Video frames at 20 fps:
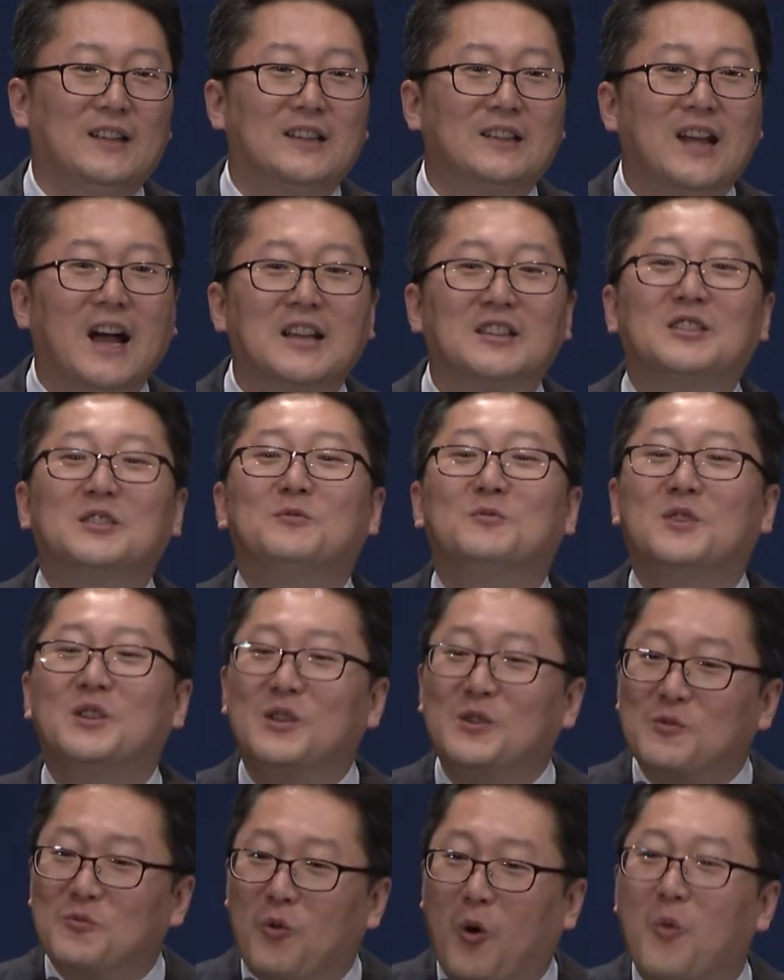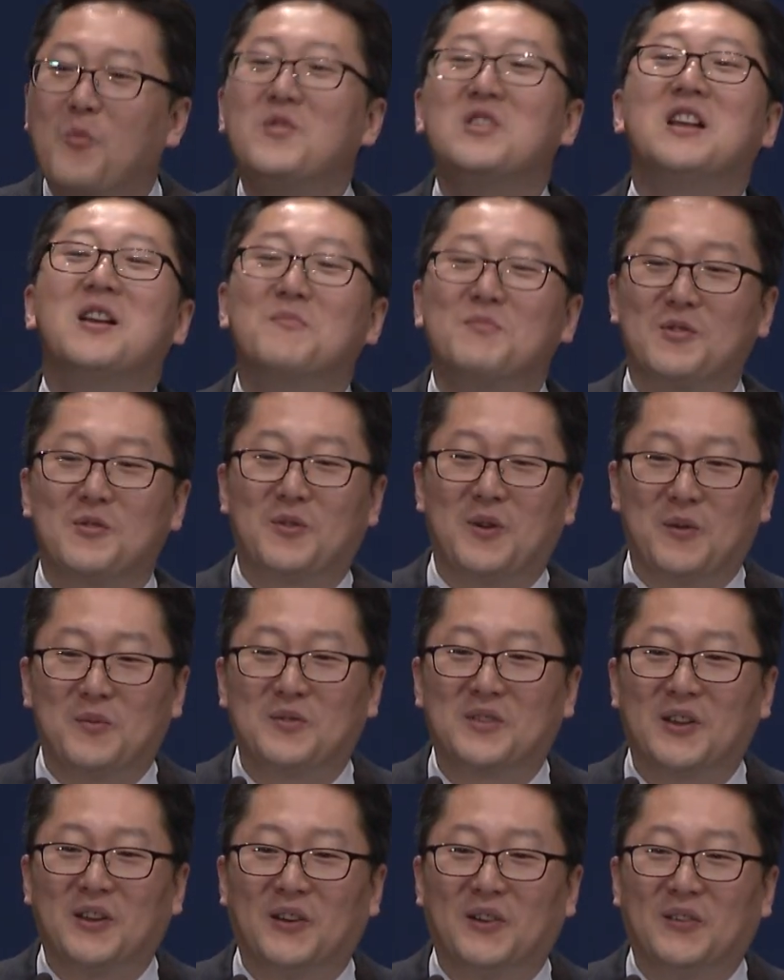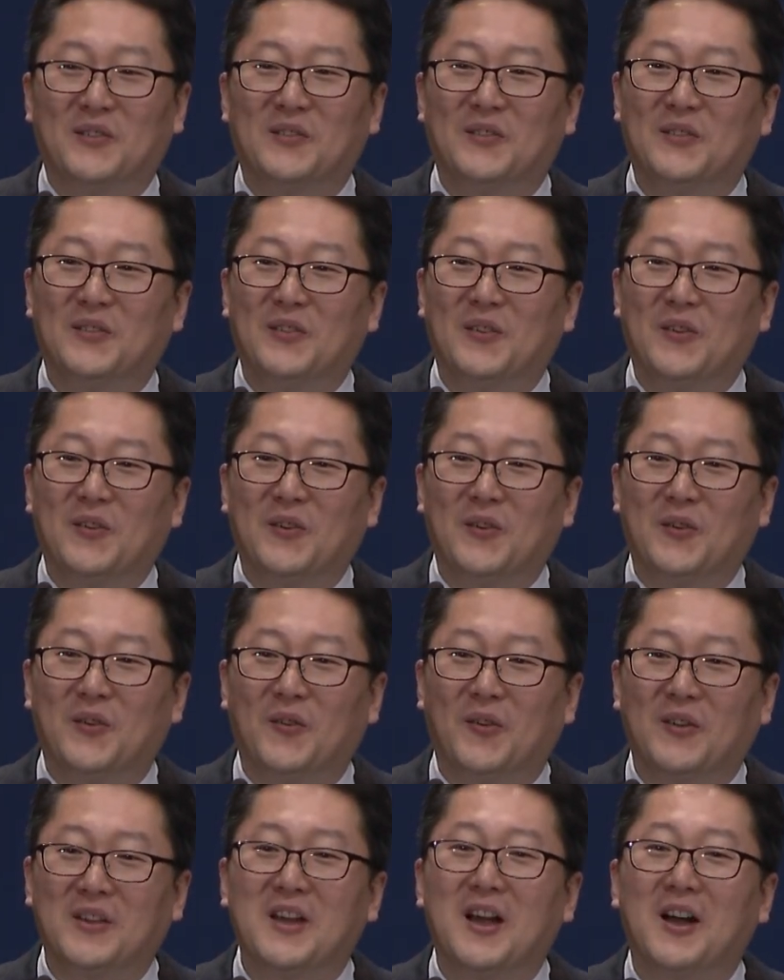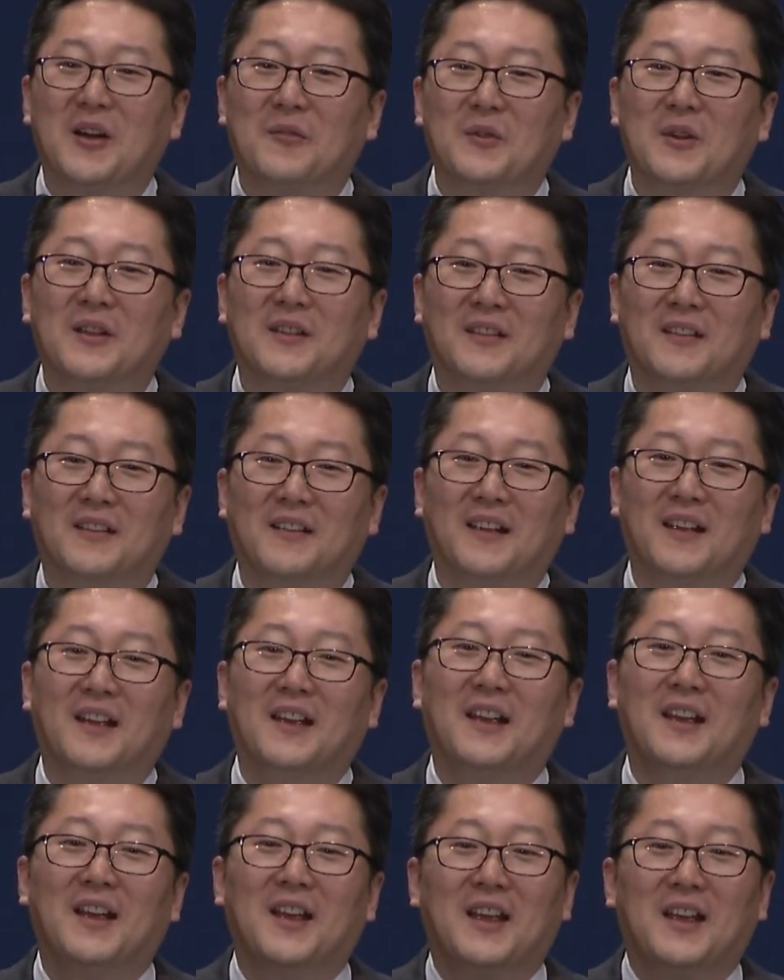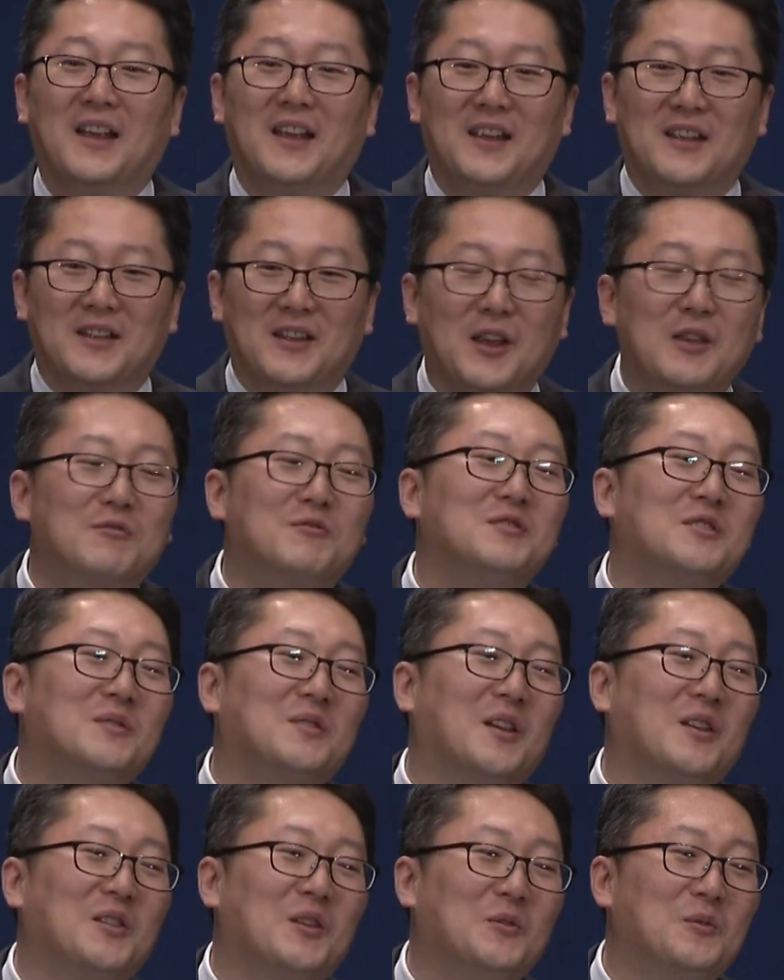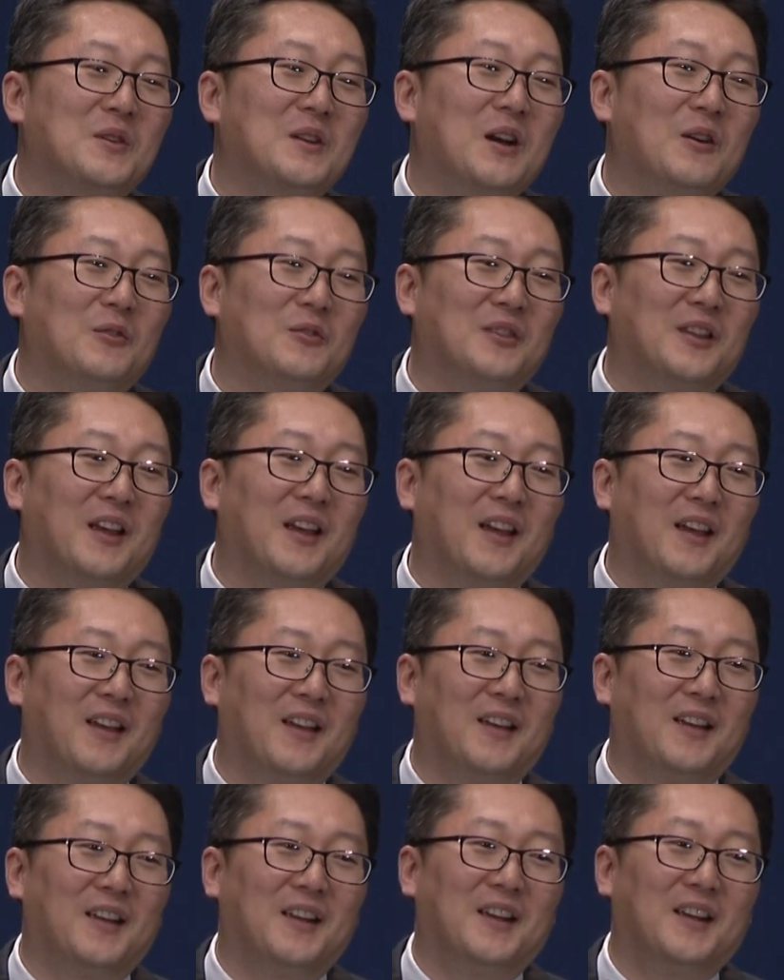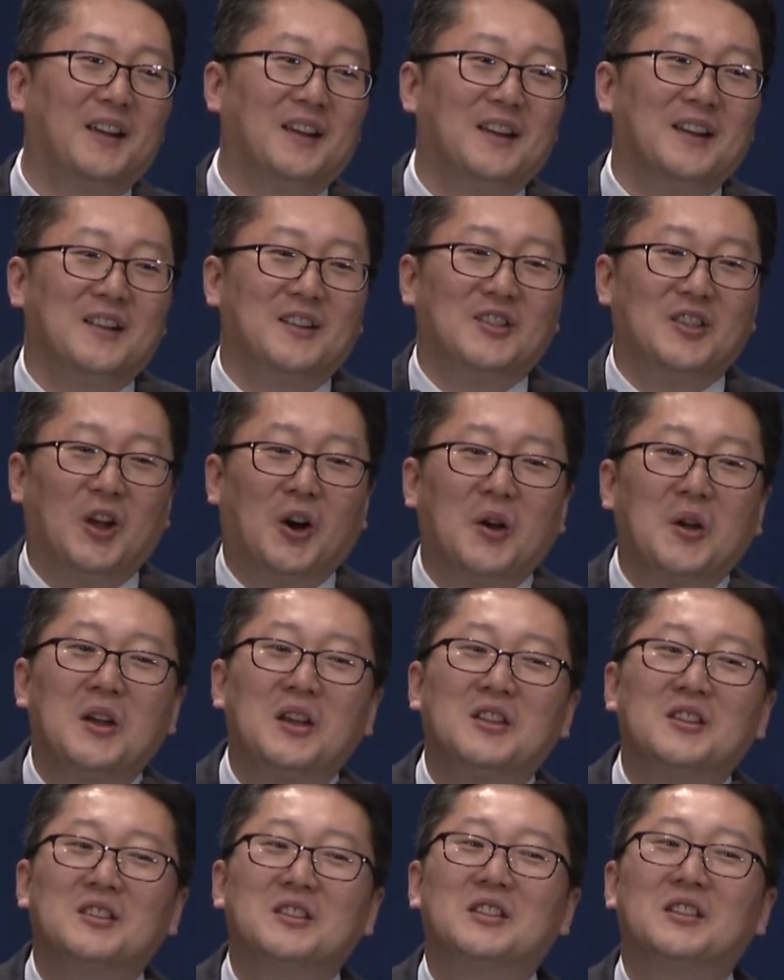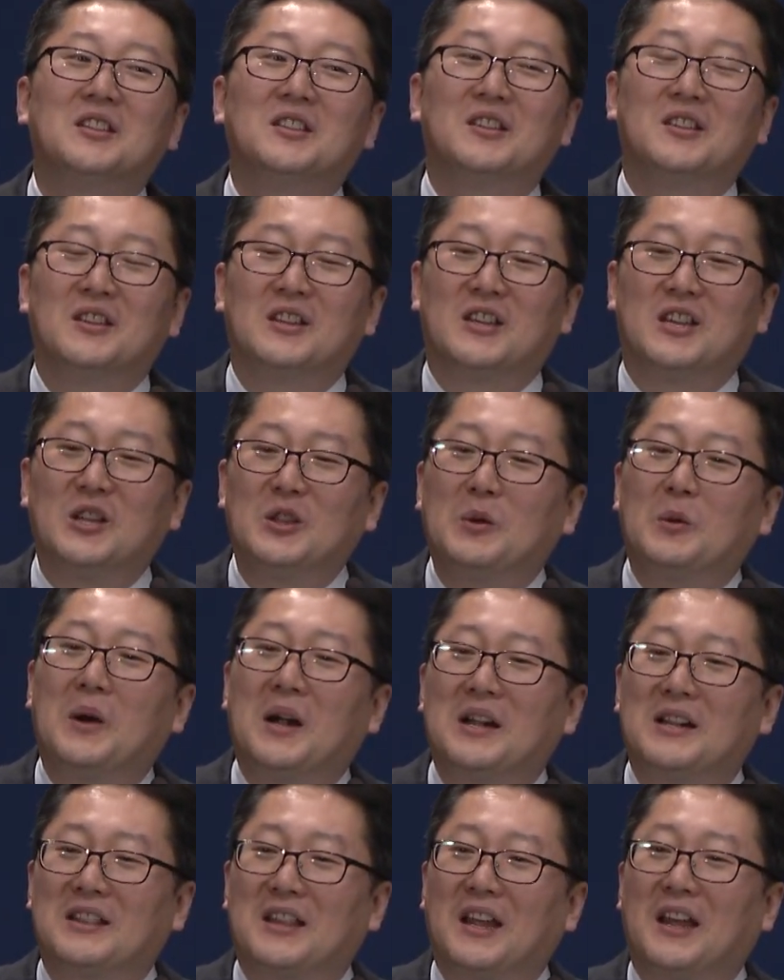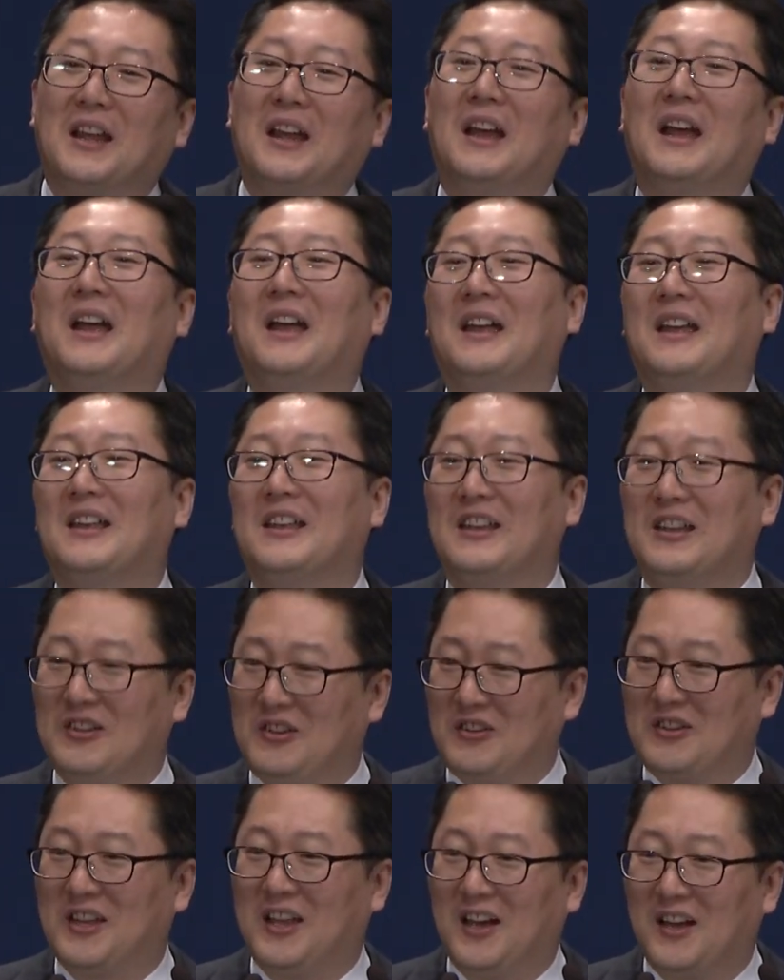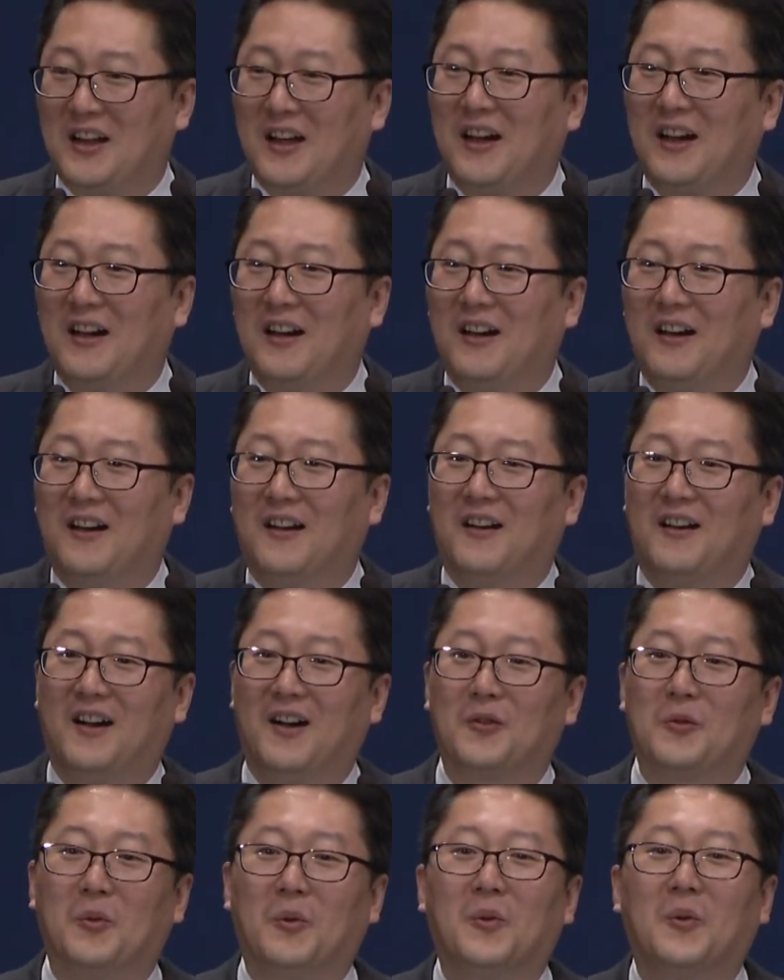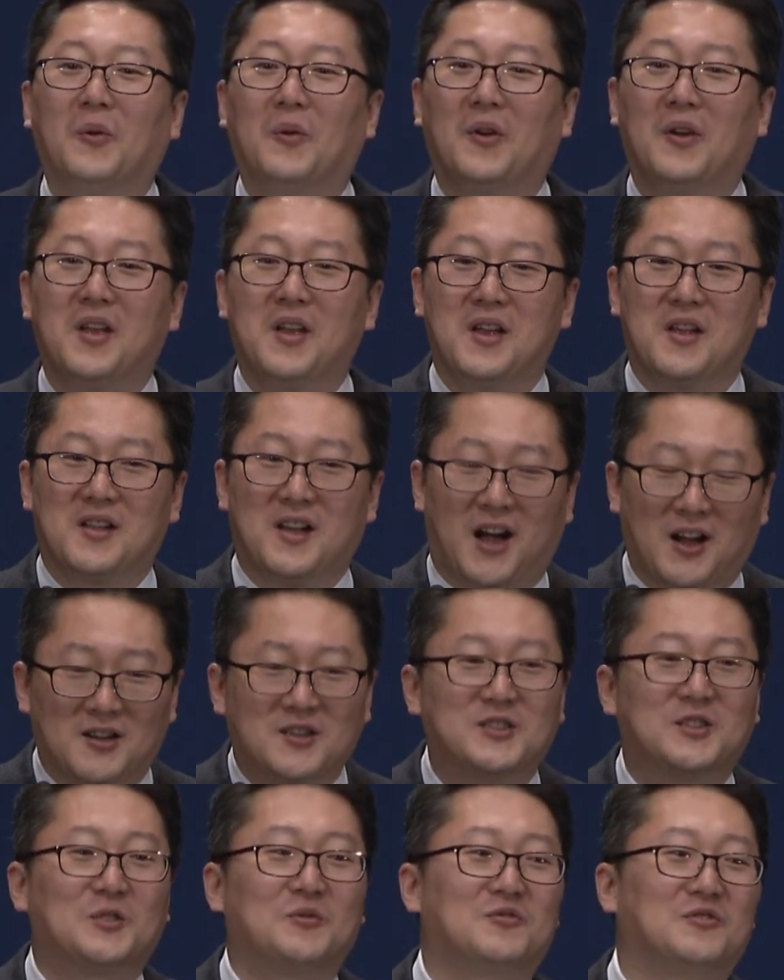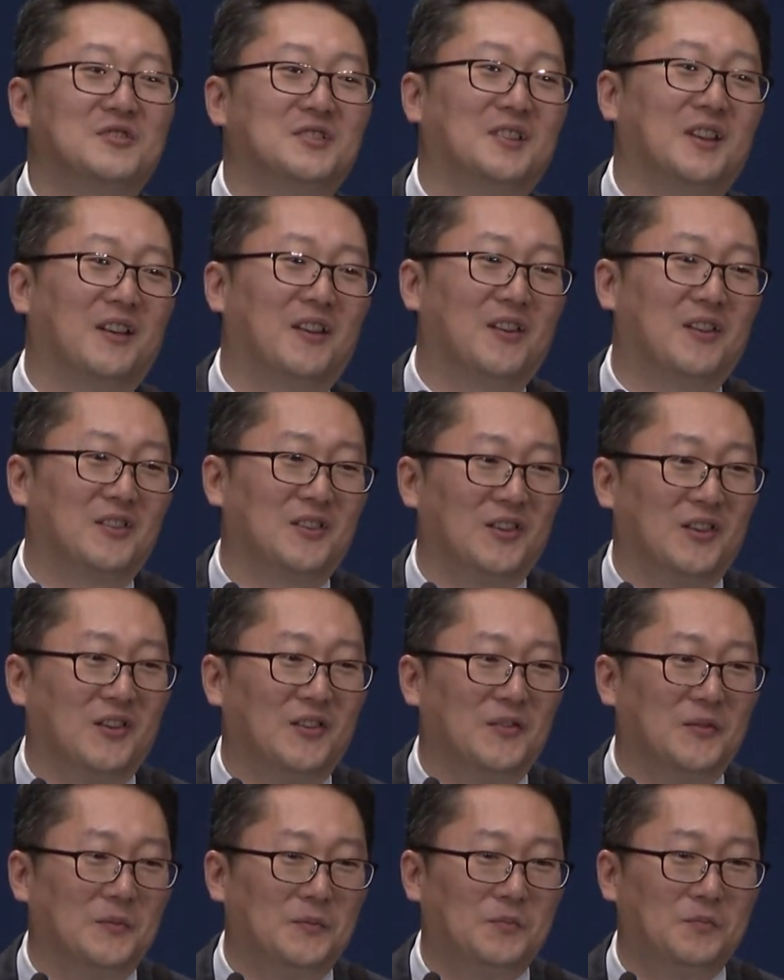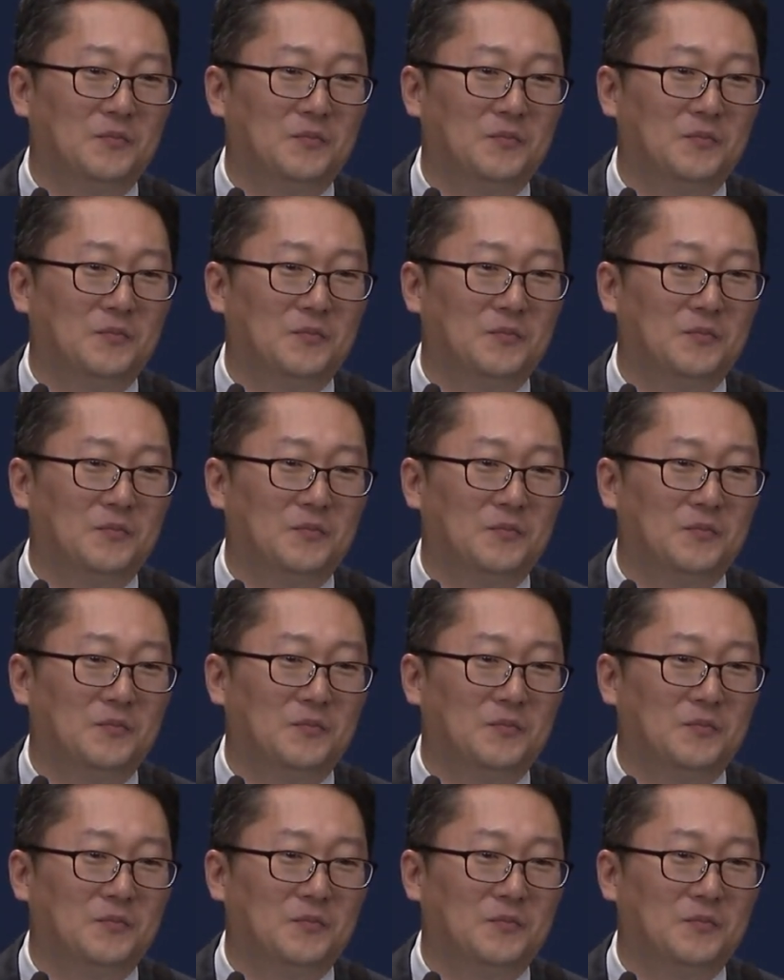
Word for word: 사실 우리는 고민할 필요가 없어요. 왜냐하면 예수님께서 우리 가운데 너희는 기도할 때에 이렇게 하라 하고 가르쳐 주신 게 있거든요.